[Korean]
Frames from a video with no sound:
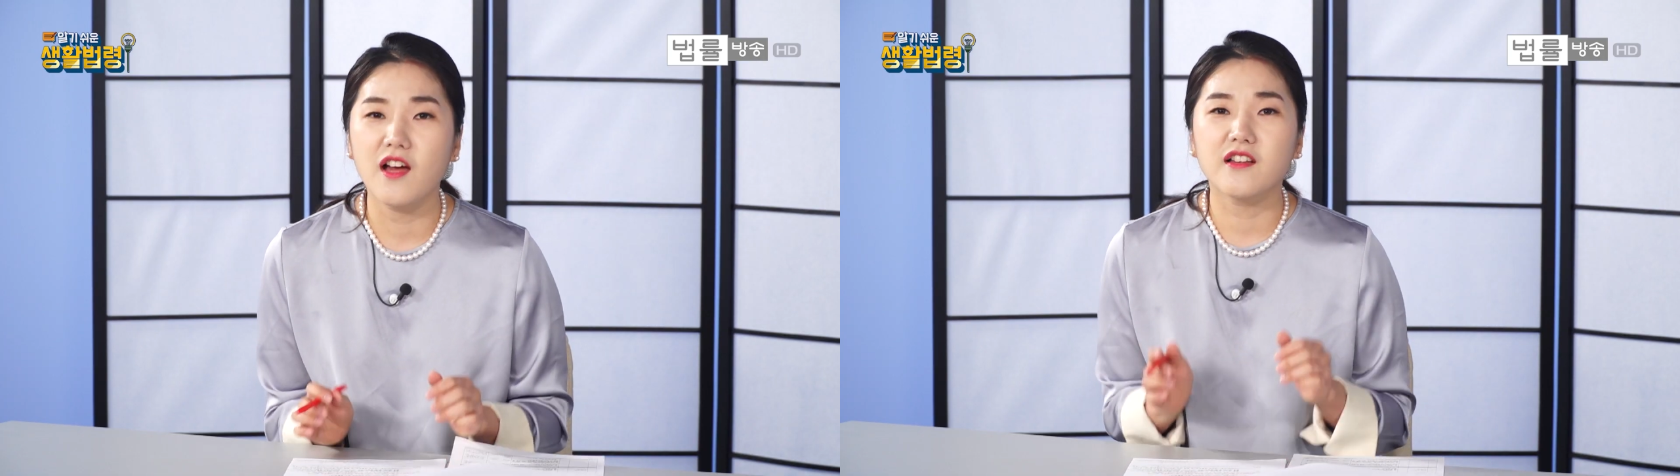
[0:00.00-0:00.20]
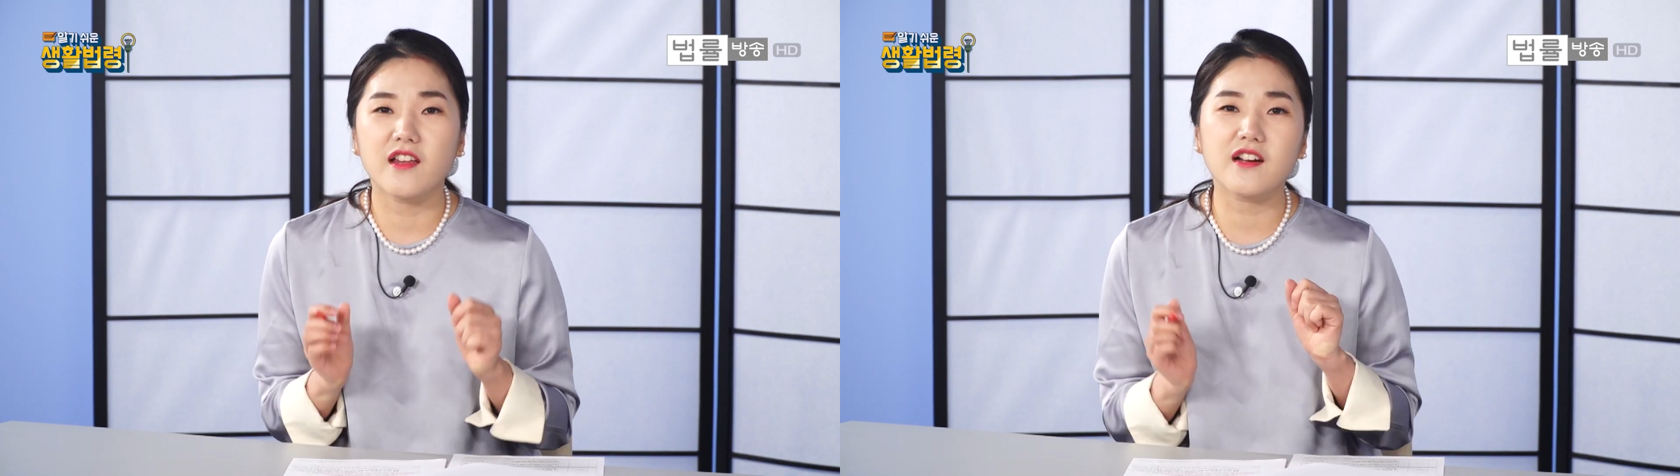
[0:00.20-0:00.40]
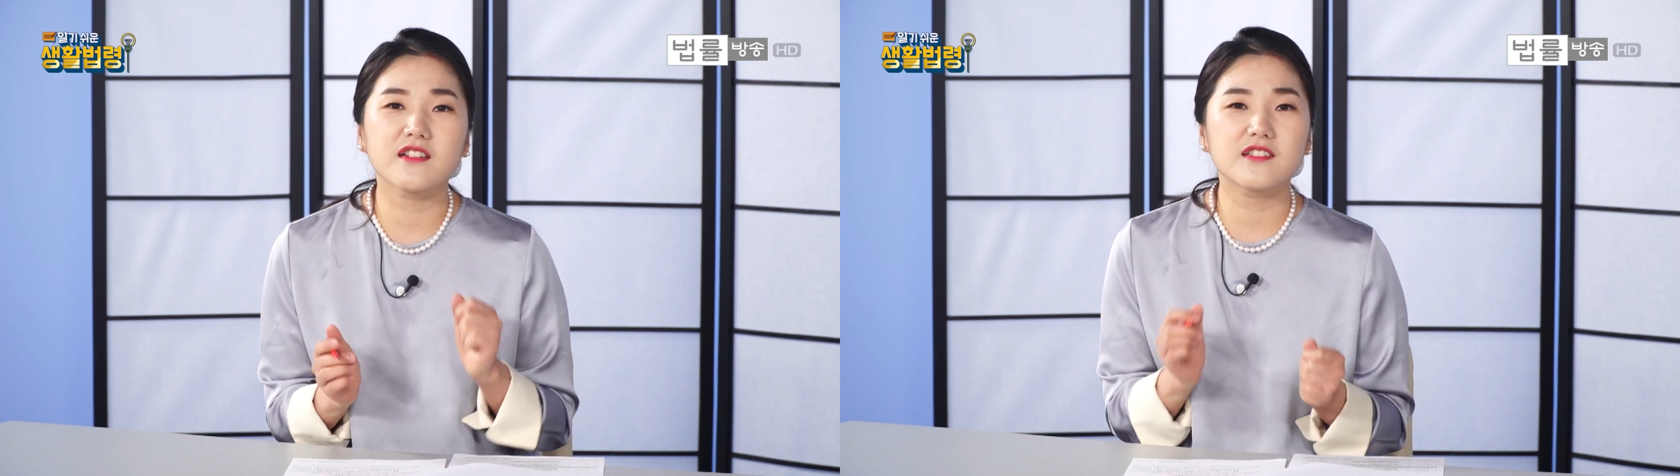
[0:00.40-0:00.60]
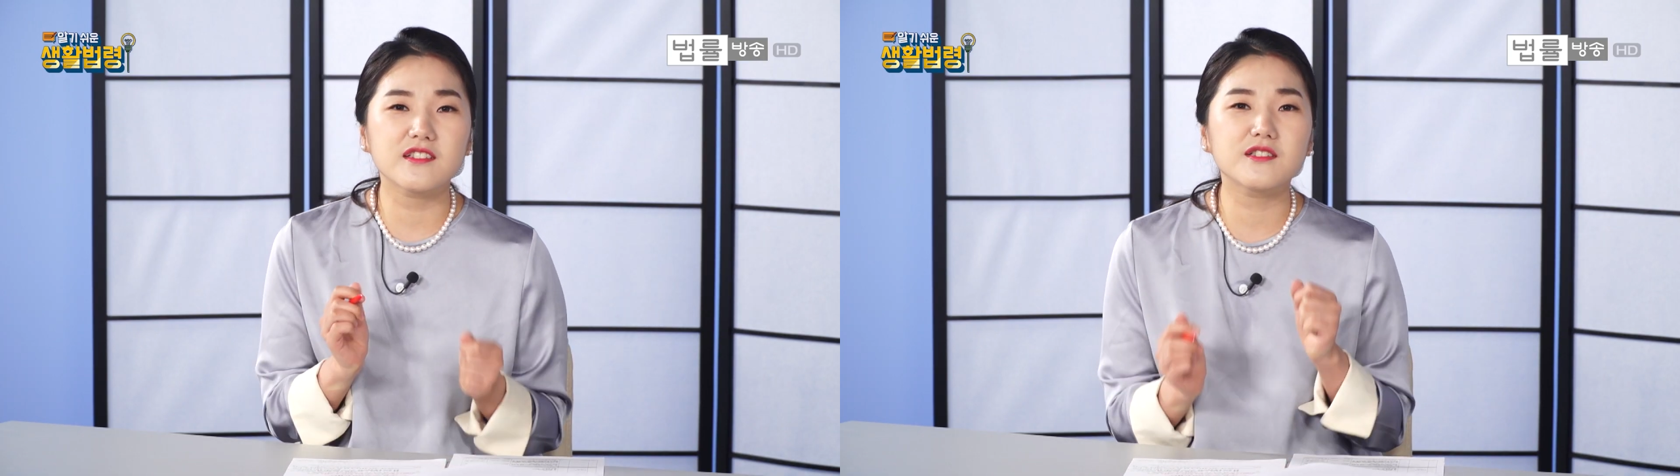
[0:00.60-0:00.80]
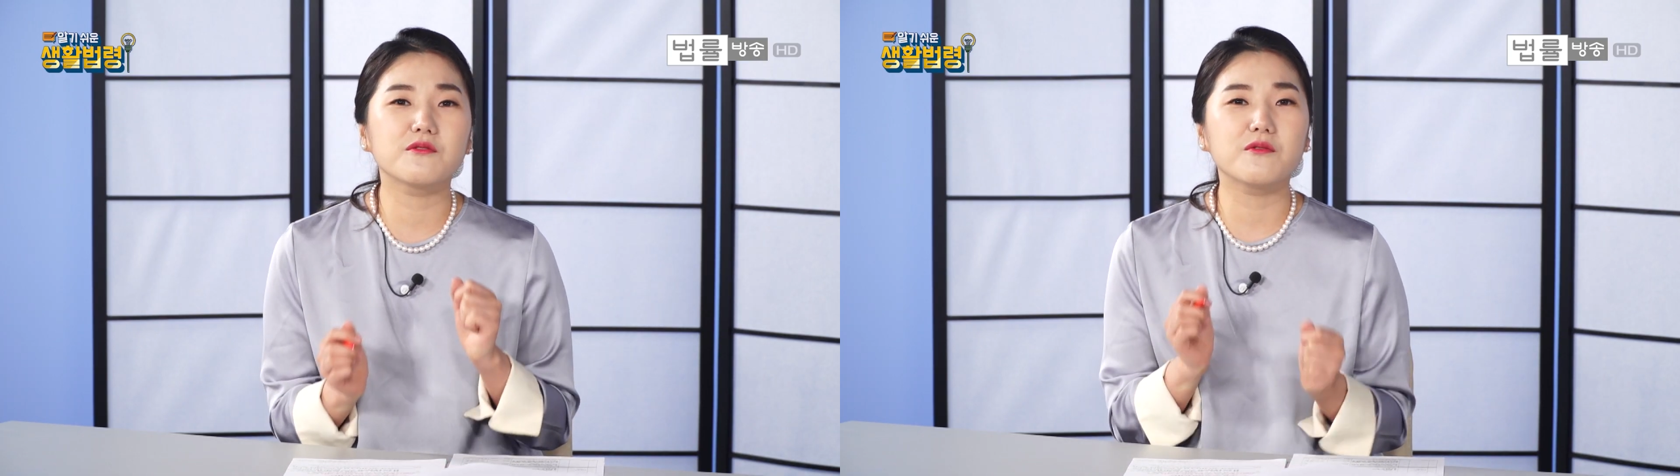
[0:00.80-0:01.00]
내가
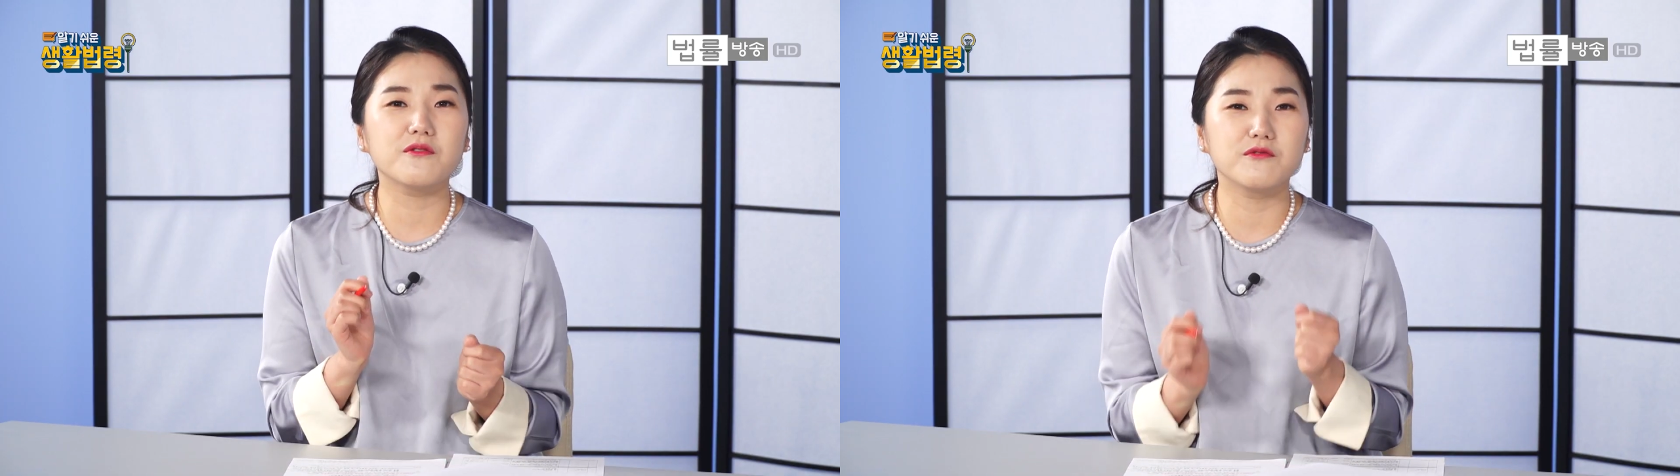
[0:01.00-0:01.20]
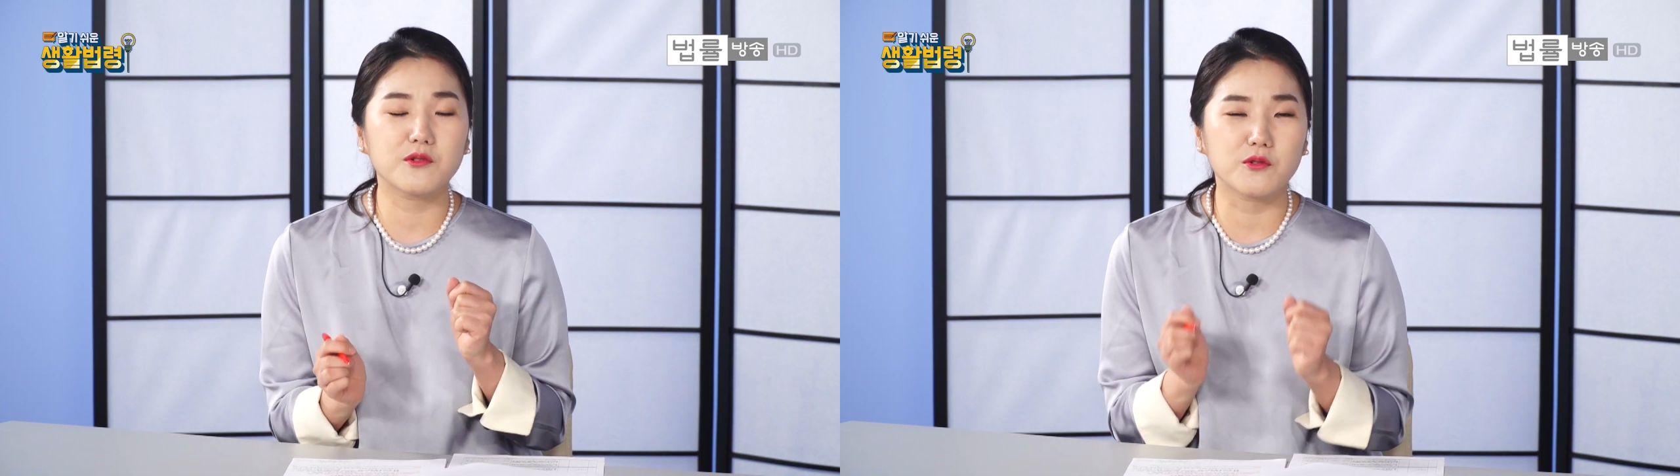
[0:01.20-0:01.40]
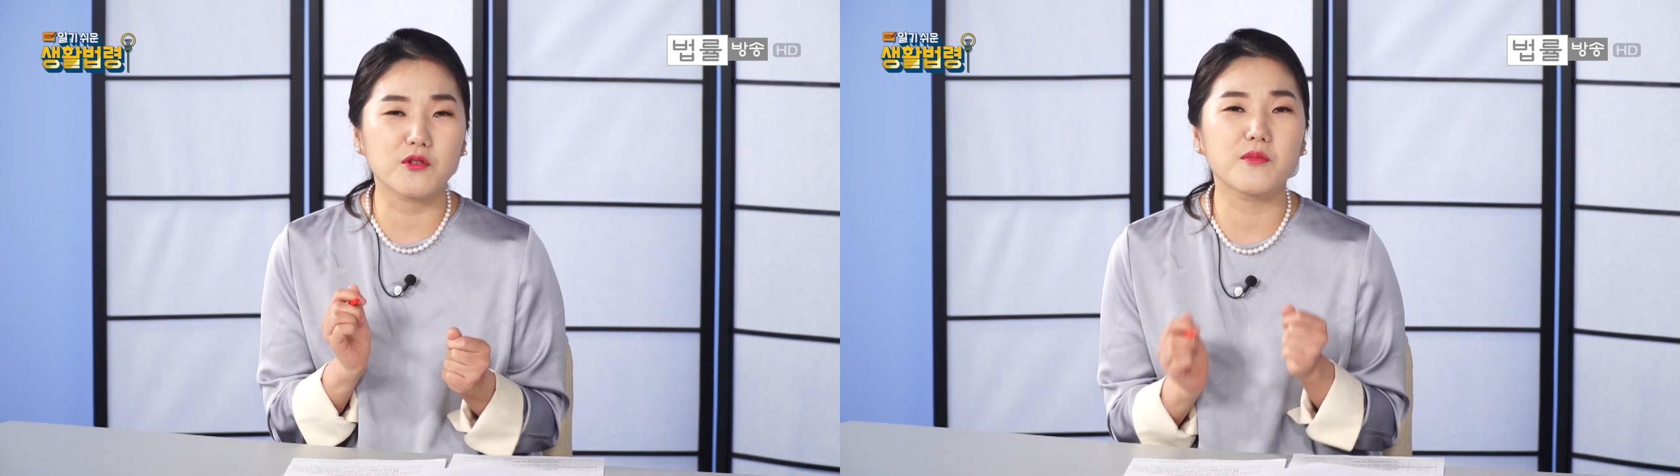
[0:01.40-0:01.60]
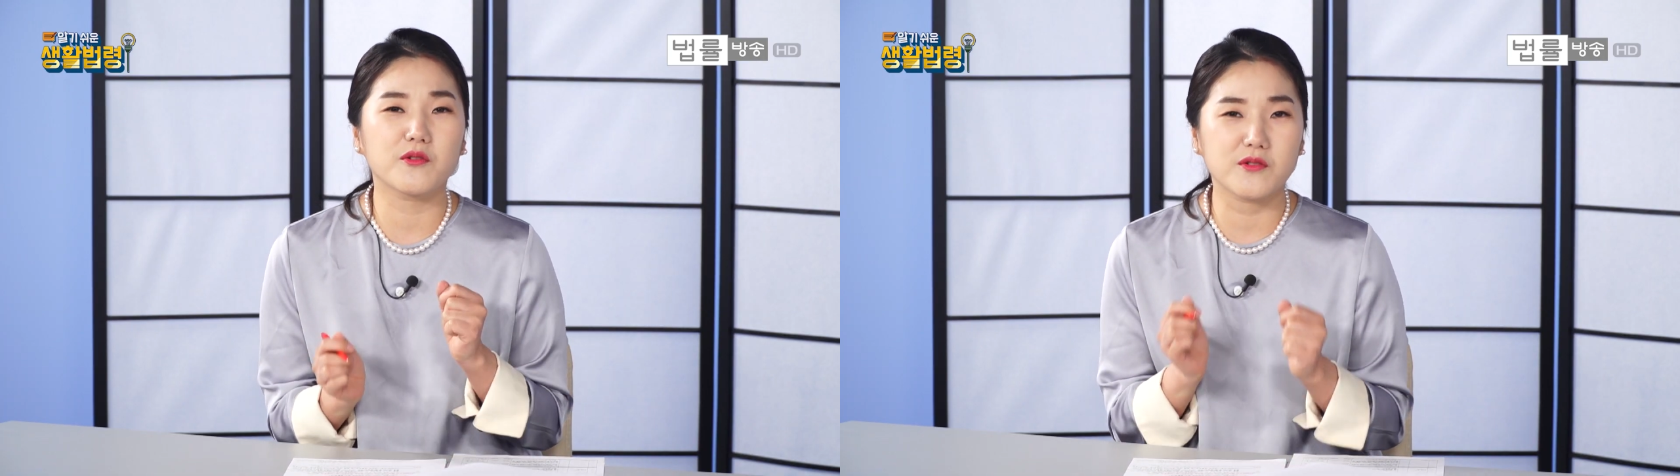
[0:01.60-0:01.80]
스스로 교통법규를